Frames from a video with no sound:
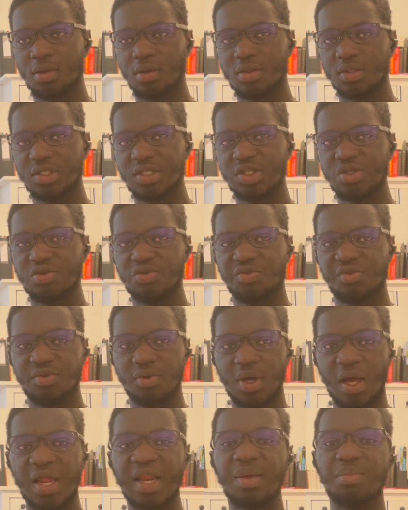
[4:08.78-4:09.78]
si tu
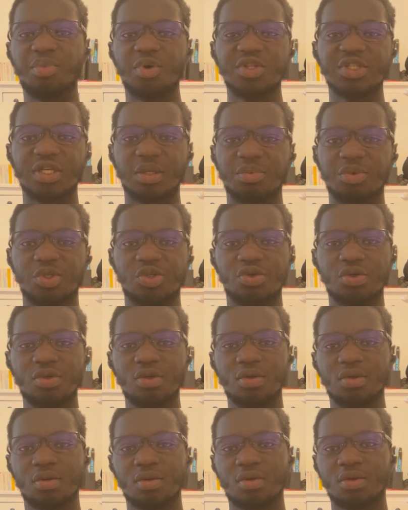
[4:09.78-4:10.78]
as les bonnes habitudes,
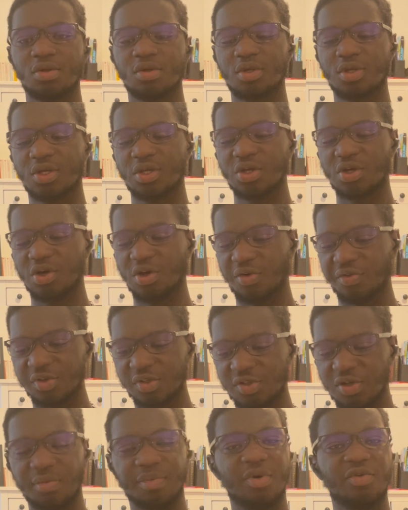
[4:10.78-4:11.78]
en fait,
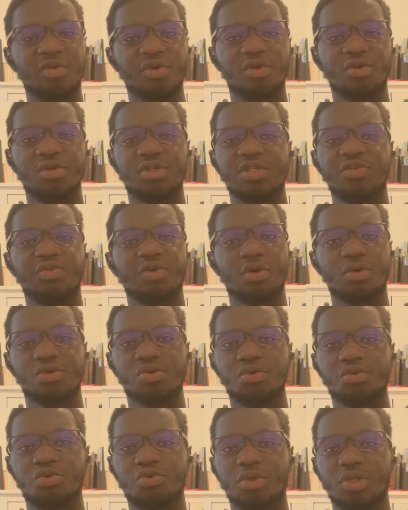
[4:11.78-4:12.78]
tu vas pas voir de différence
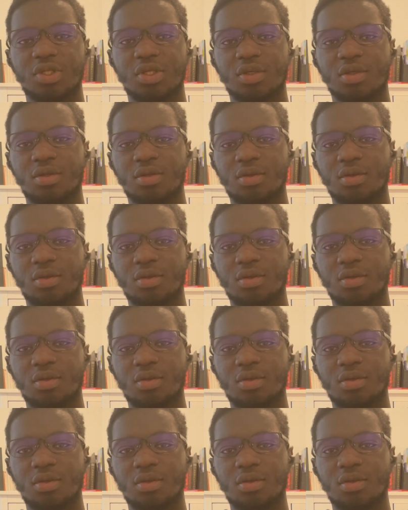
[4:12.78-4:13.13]
tout de suite.